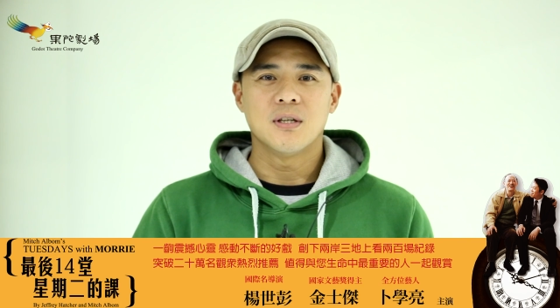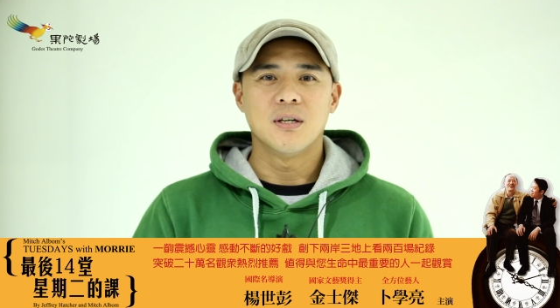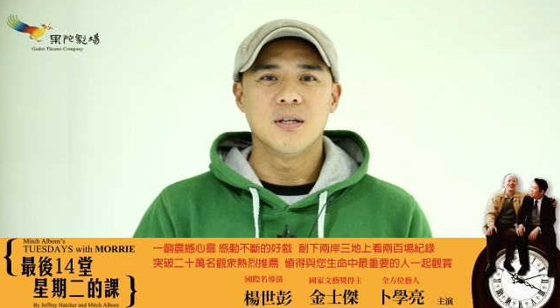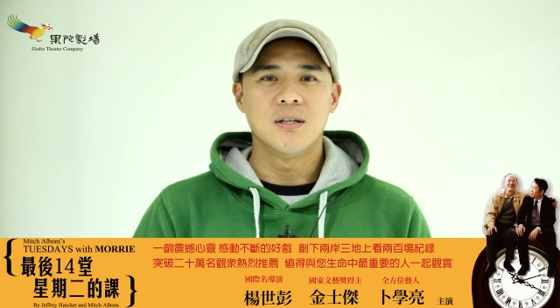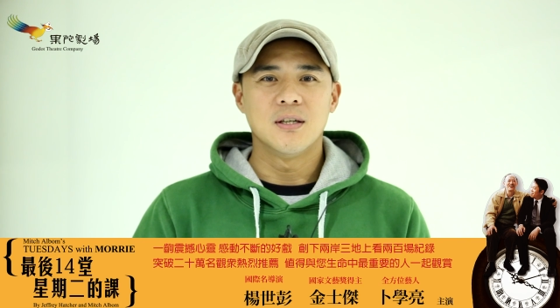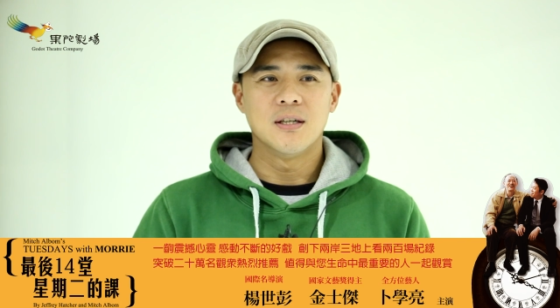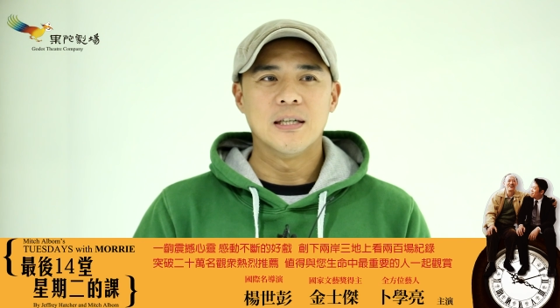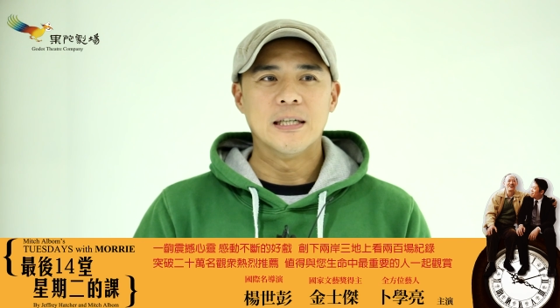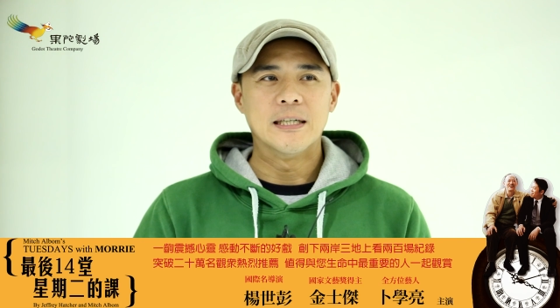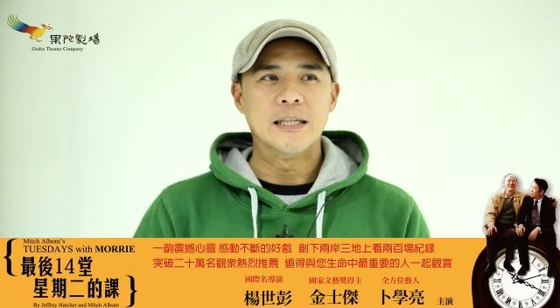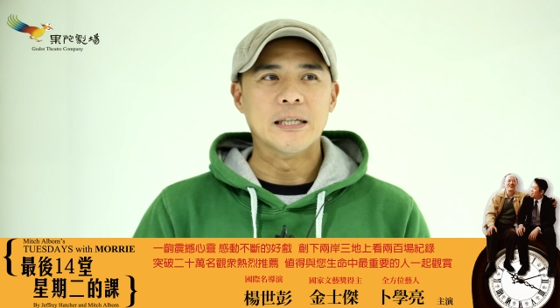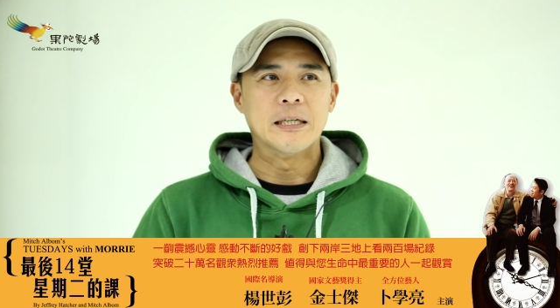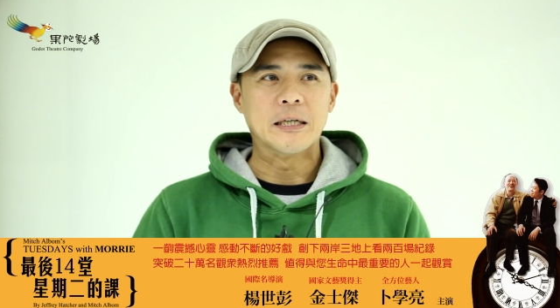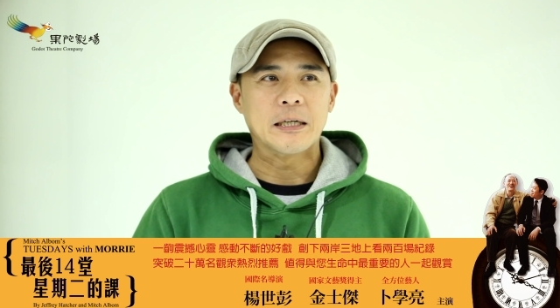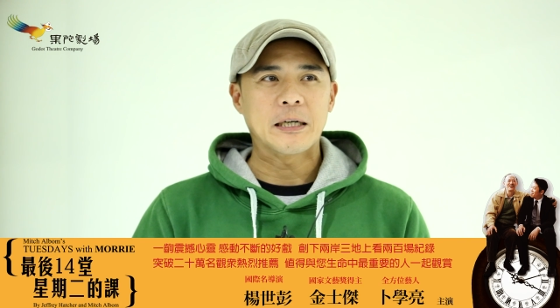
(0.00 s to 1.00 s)

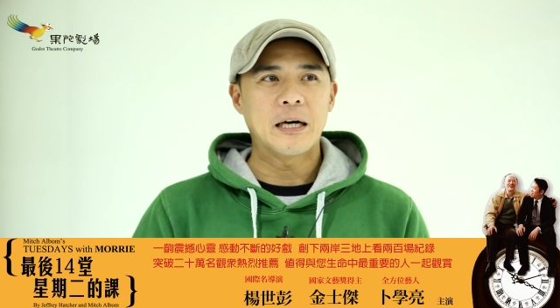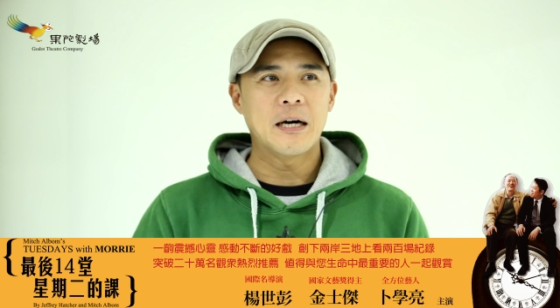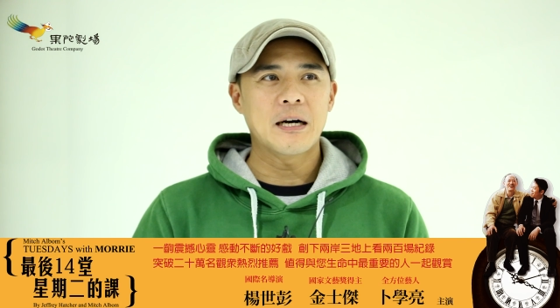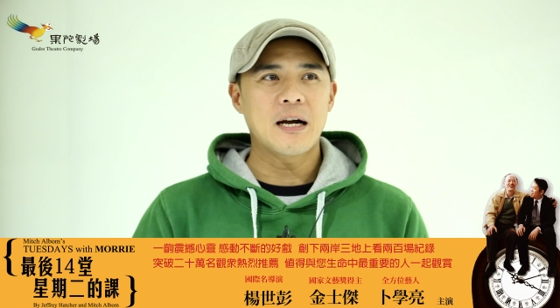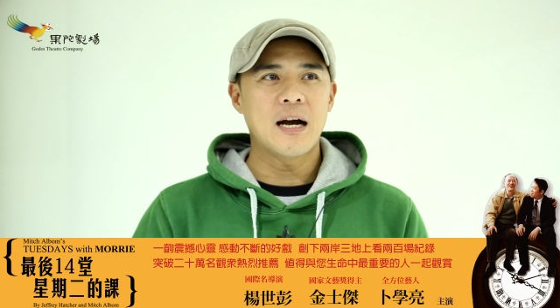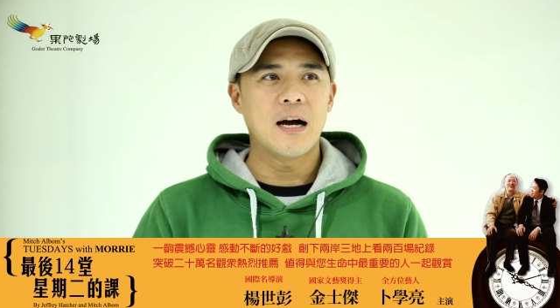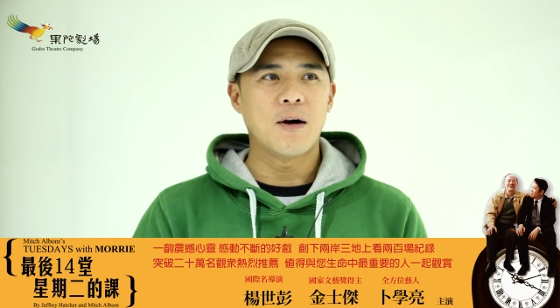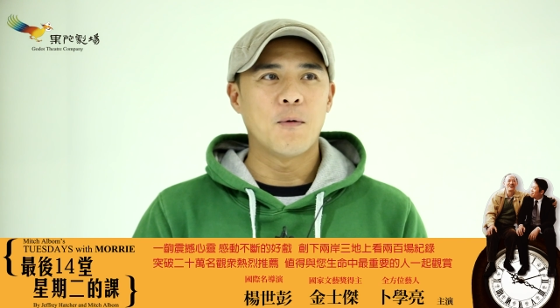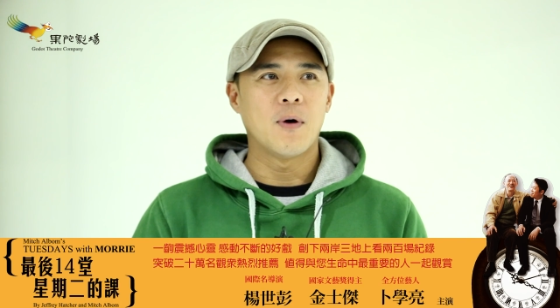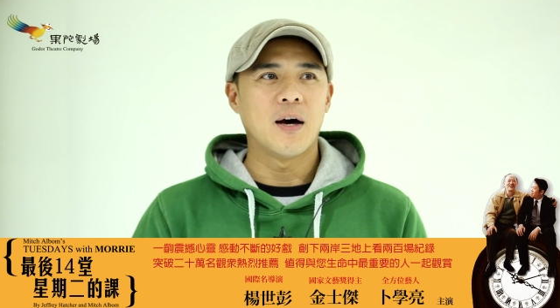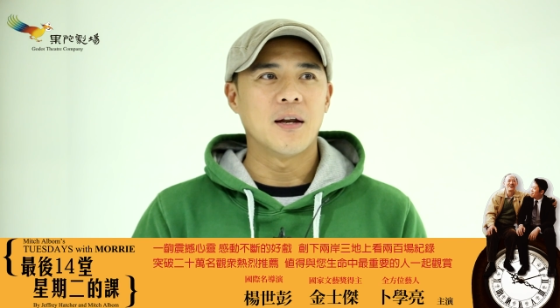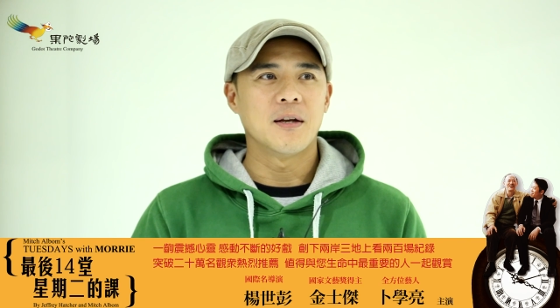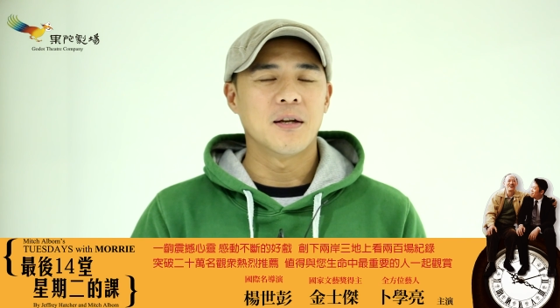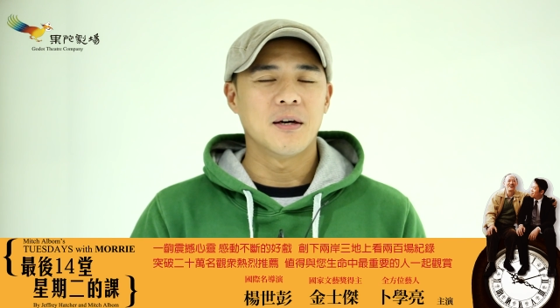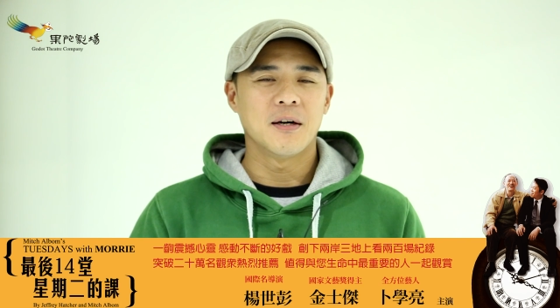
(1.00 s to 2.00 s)
呃，刚看
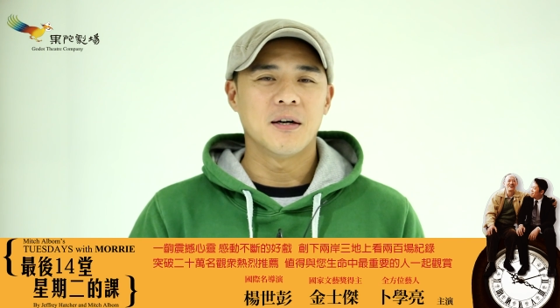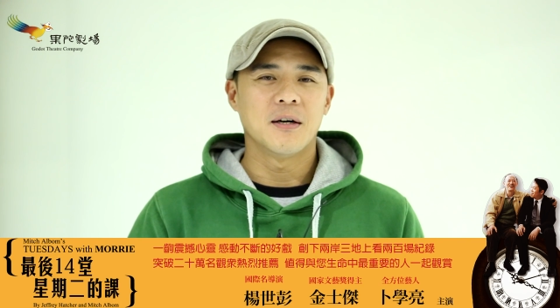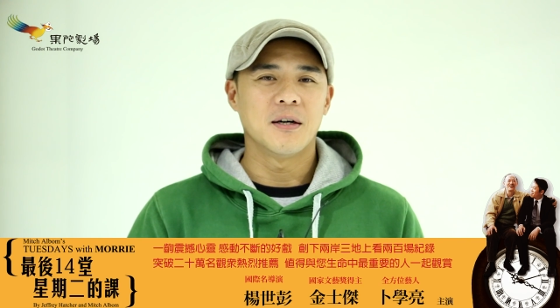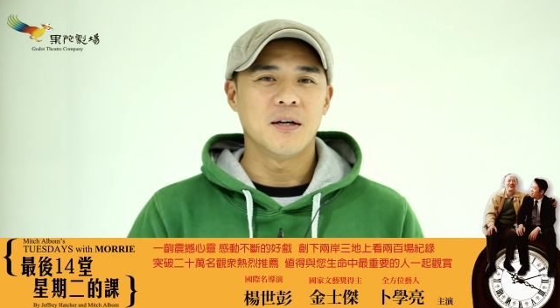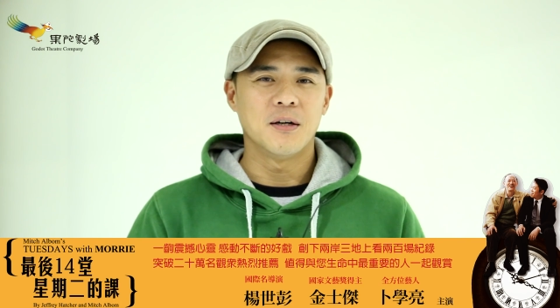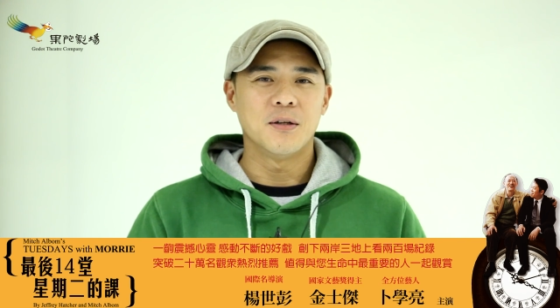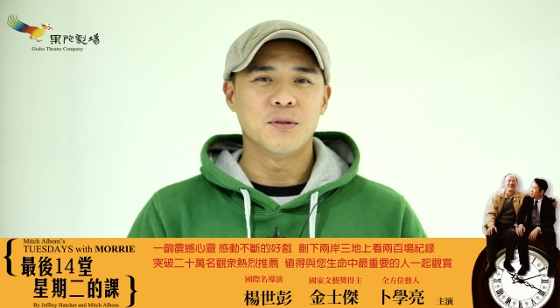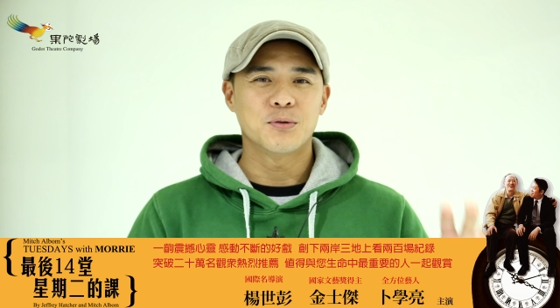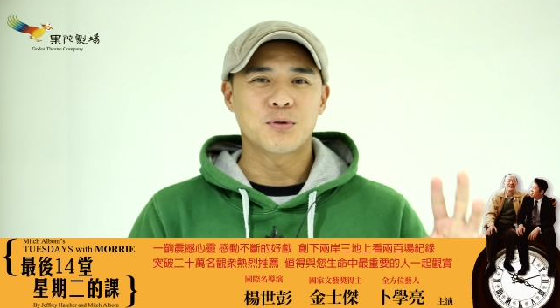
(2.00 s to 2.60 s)
完了